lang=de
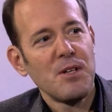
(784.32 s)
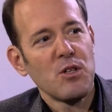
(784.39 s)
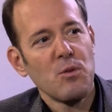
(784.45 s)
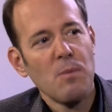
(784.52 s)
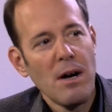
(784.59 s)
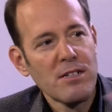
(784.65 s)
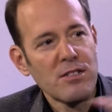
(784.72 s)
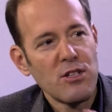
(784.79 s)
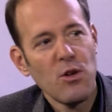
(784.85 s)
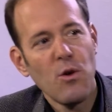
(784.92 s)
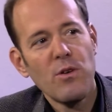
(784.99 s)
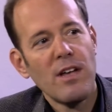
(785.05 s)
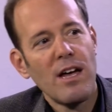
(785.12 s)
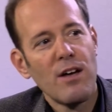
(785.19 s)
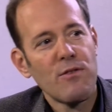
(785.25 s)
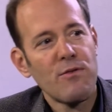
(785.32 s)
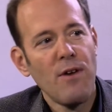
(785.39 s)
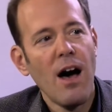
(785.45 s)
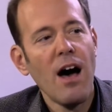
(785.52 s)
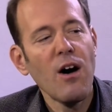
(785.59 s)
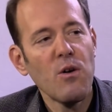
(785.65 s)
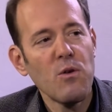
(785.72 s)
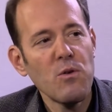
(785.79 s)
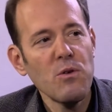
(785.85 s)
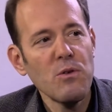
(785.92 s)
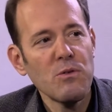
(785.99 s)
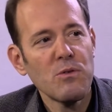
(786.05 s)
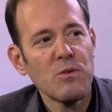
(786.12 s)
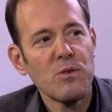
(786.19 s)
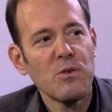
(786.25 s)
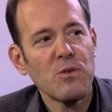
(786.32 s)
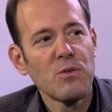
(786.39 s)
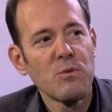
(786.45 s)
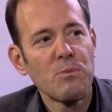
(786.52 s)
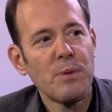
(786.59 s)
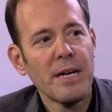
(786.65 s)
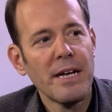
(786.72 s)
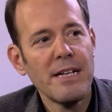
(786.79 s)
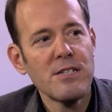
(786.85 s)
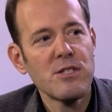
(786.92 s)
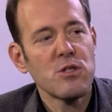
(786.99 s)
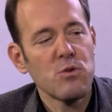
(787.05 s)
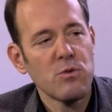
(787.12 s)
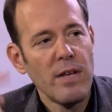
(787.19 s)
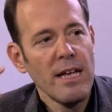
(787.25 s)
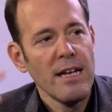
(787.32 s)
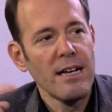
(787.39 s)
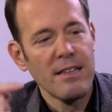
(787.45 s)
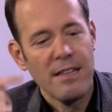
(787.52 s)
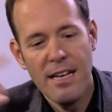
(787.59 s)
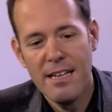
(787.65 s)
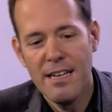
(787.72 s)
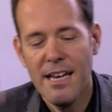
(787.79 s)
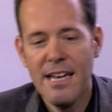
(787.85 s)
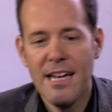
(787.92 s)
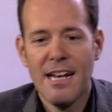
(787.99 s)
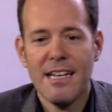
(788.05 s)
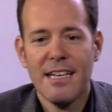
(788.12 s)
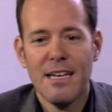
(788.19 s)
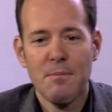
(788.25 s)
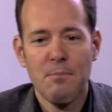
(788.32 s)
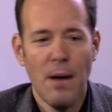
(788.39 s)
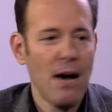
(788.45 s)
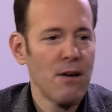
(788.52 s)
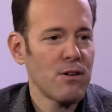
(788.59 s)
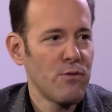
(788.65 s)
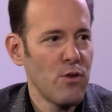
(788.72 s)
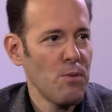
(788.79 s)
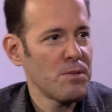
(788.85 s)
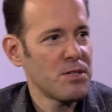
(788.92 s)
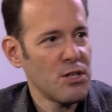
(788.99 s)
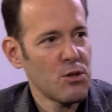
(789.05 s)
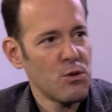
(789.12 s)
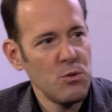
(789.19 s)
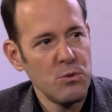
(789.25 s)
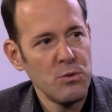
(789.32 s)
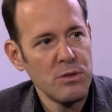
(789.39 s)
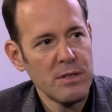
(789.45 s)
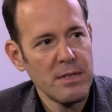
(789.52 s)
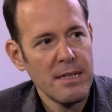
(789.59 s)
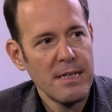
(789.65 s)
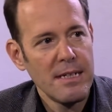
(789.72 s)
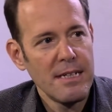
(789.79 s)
Du machst eine neue Erfahrung und beginnst zu denken, hey, eklige braune Würmer sind gut,